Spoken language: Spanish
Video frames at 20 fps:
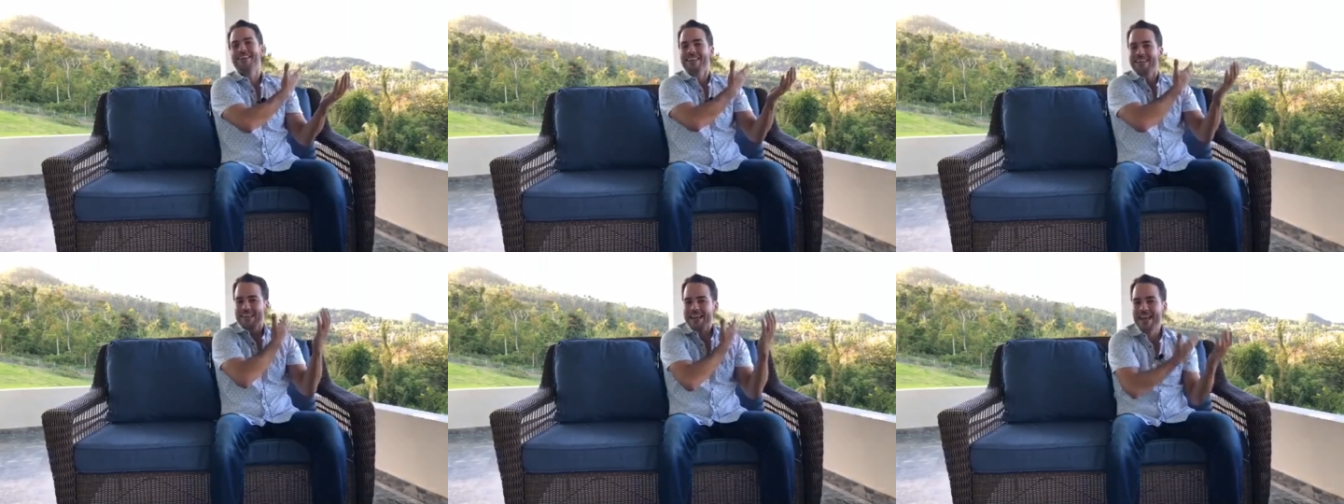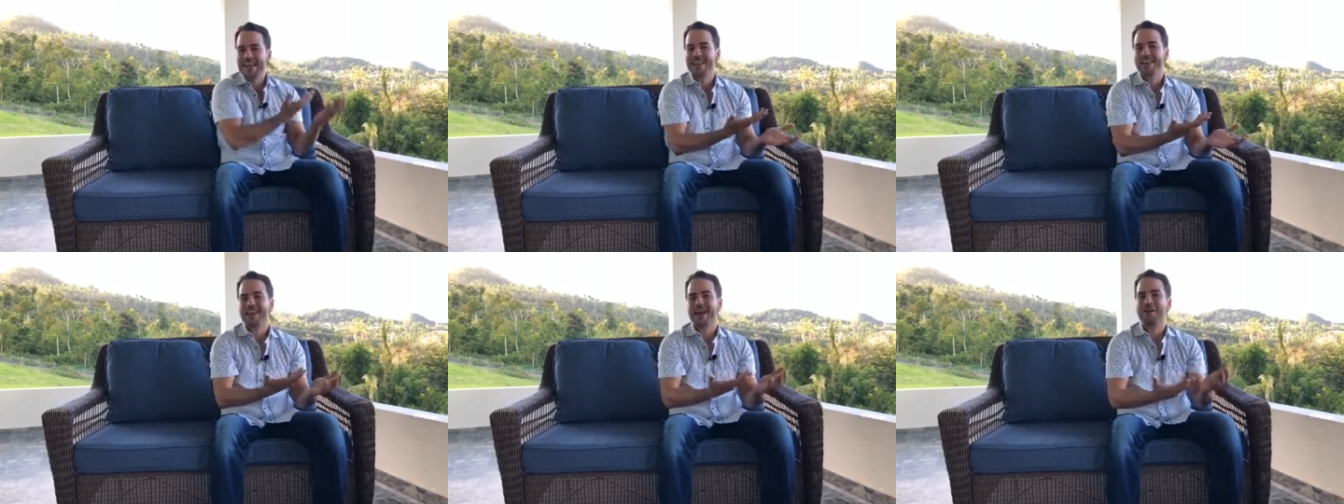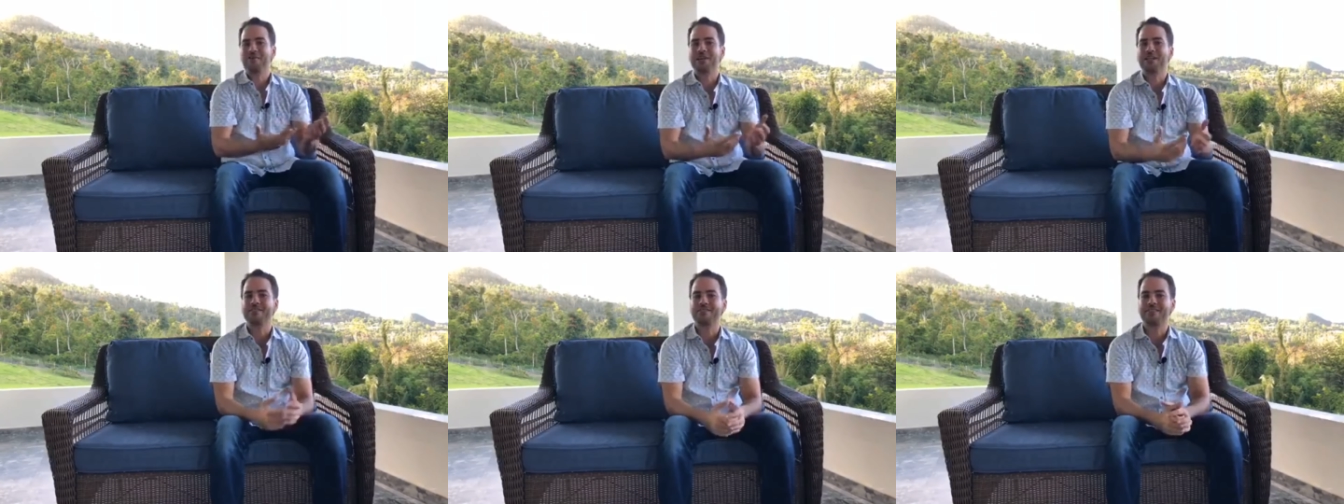quieres
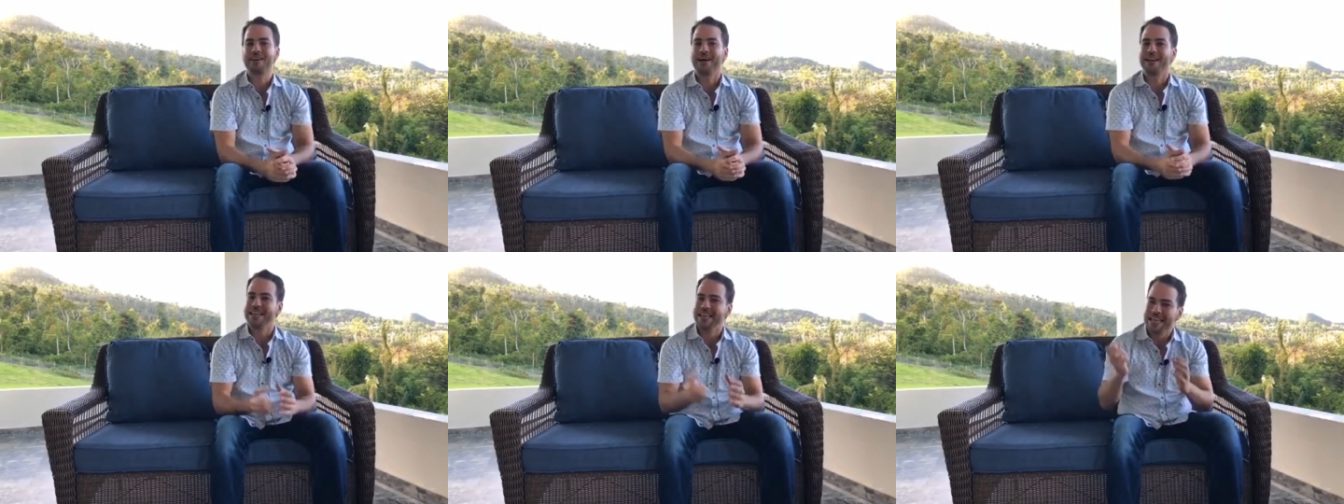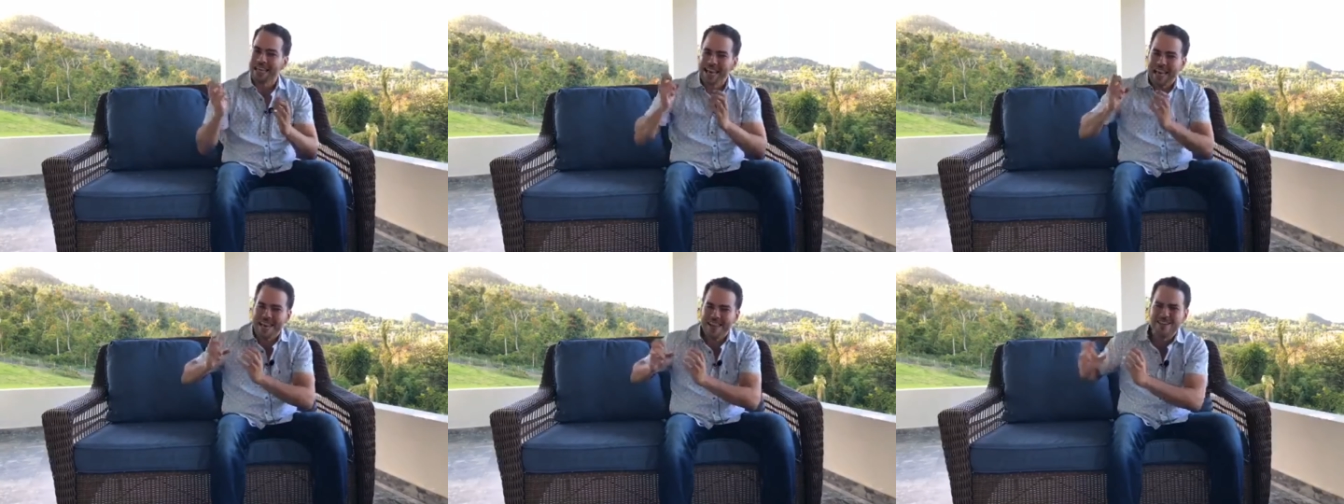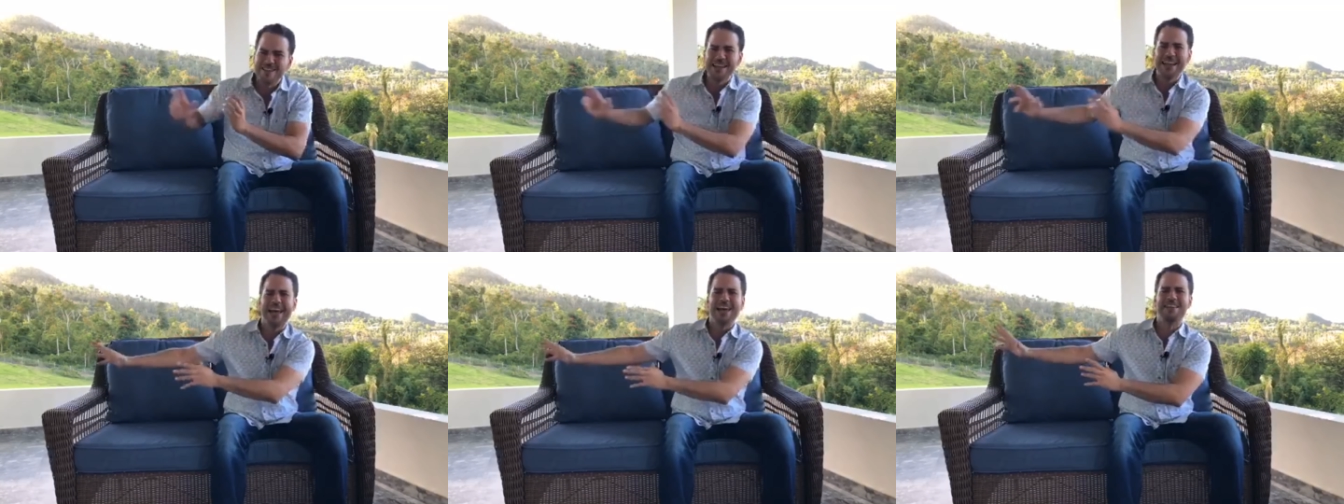avanzar y quieres
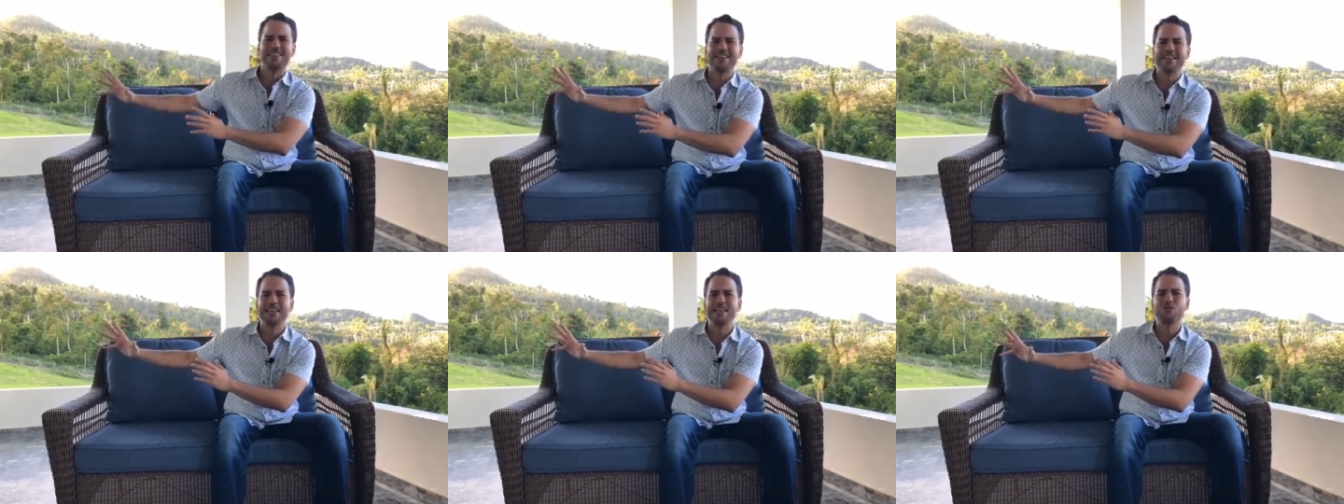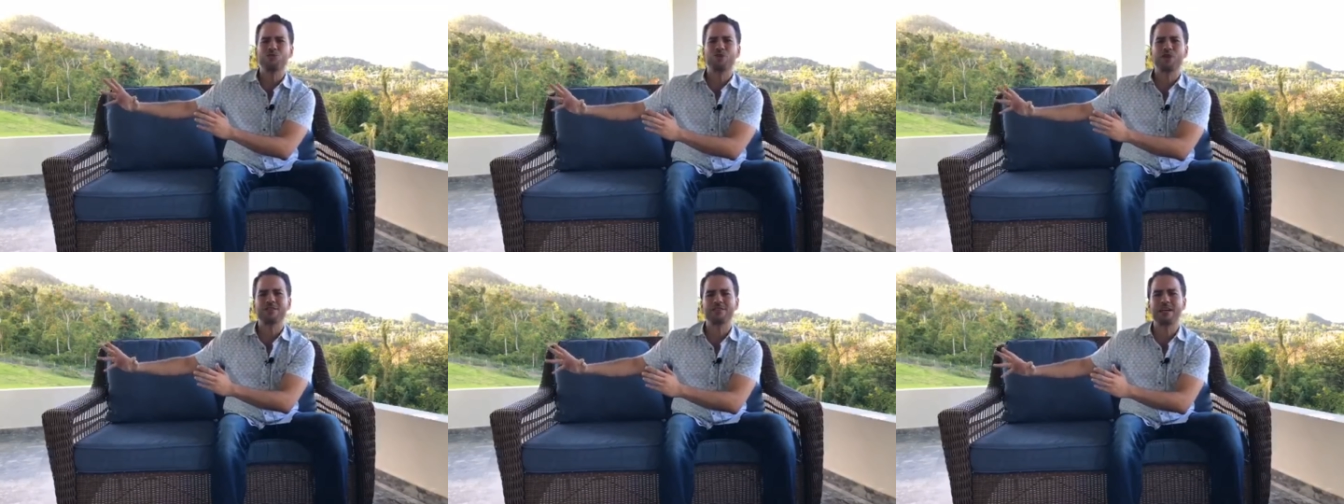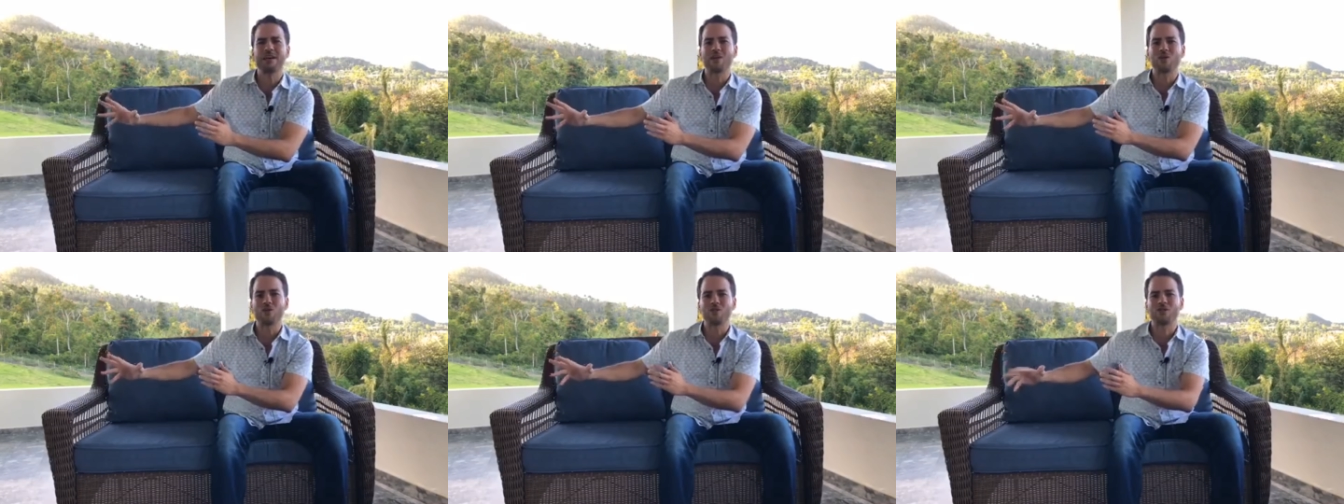liberarte de todas
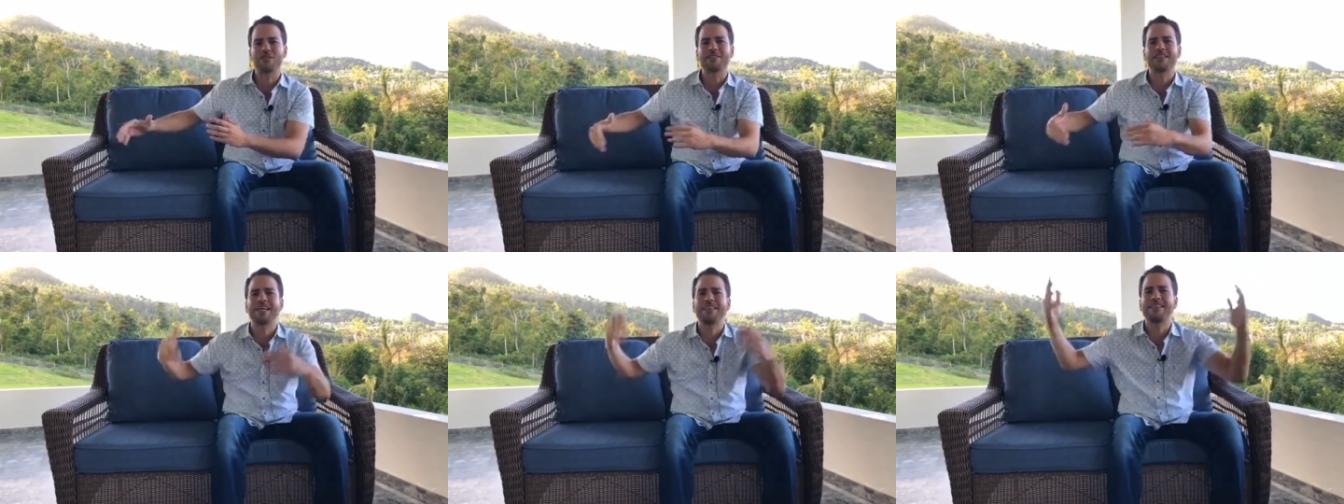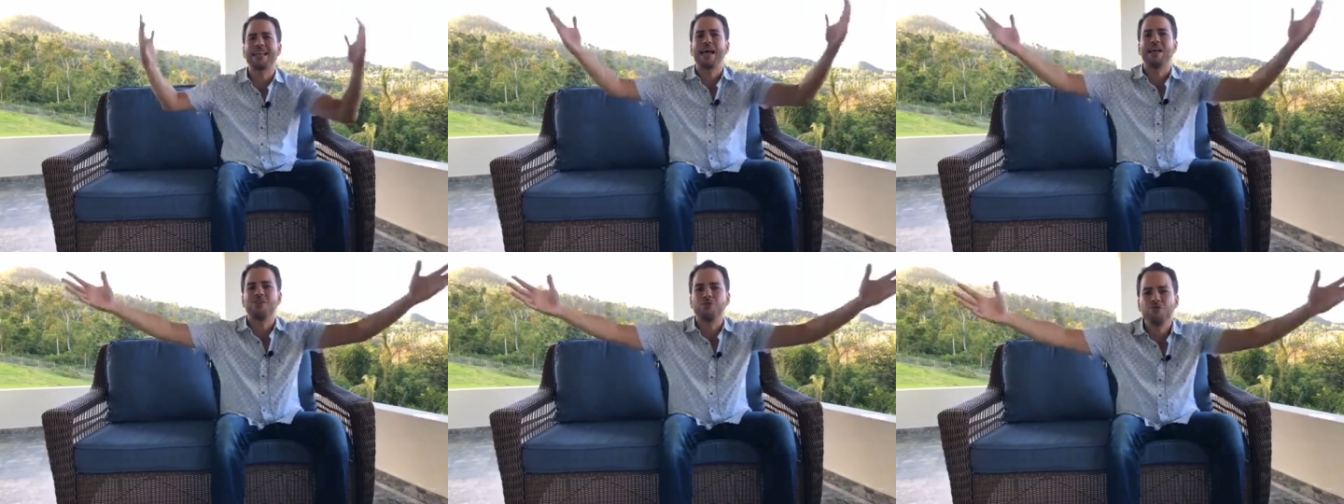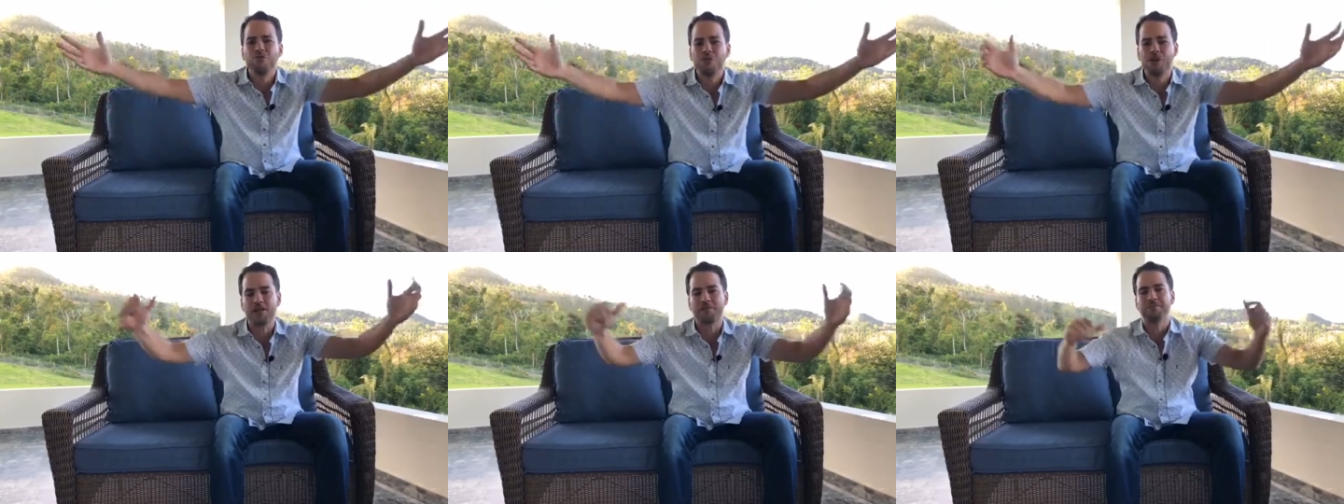esas cosas que te
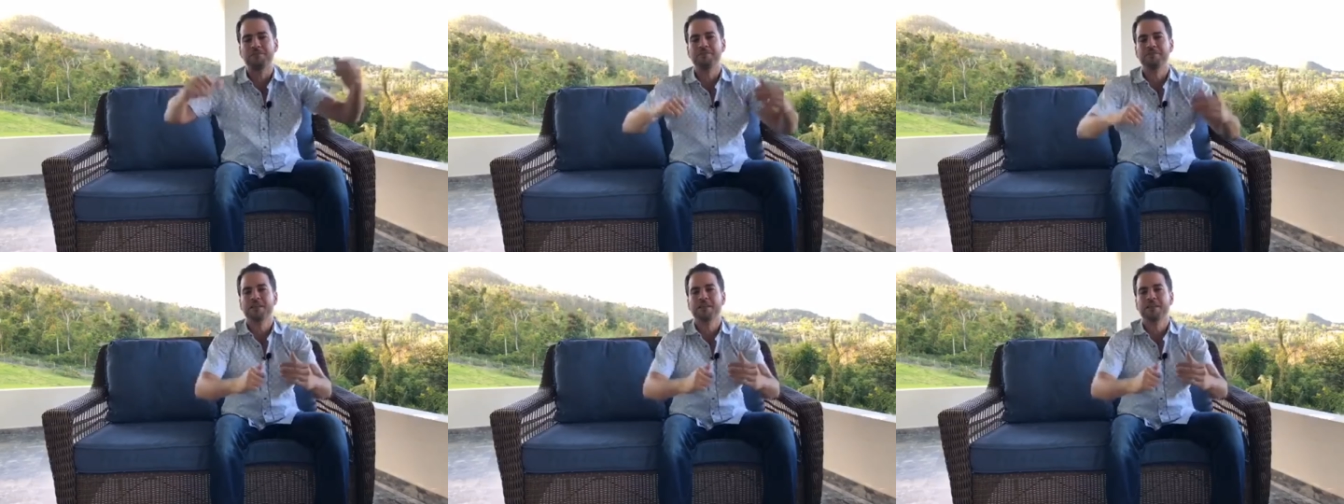ayudan.